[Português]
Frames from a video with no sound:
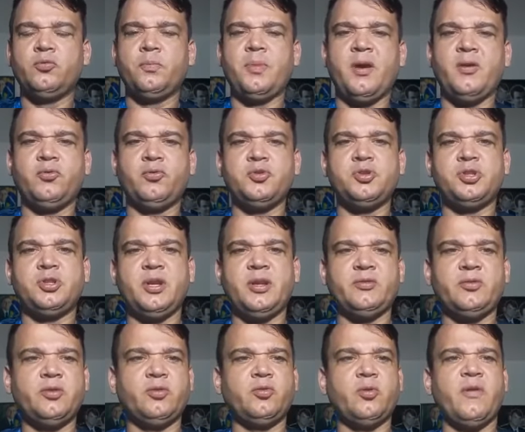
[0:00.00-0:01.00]
para o
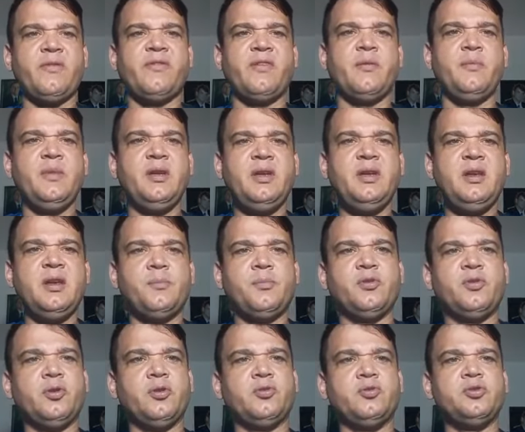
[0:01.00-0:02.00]
sustento da sua família,
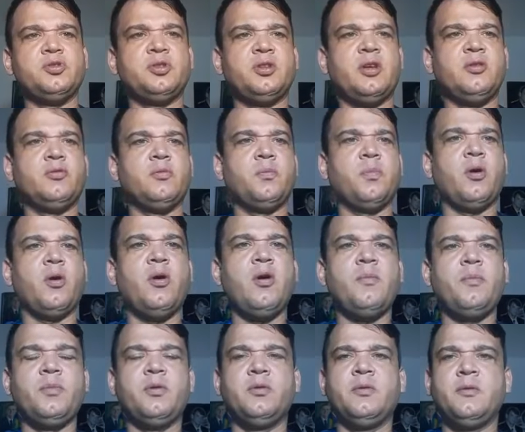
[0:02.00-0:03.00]
para o seu sustento
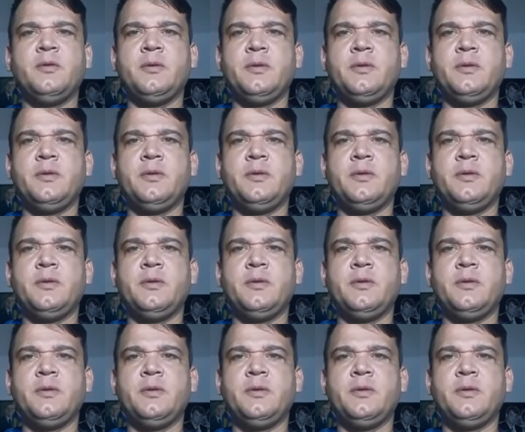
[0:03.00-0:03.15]
próprio,